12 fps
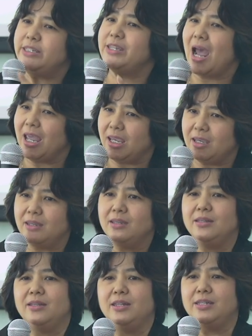ใจ
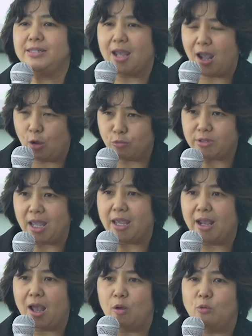ที่จะเข้าใจ
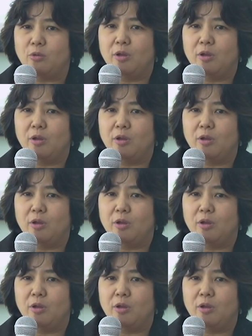เขา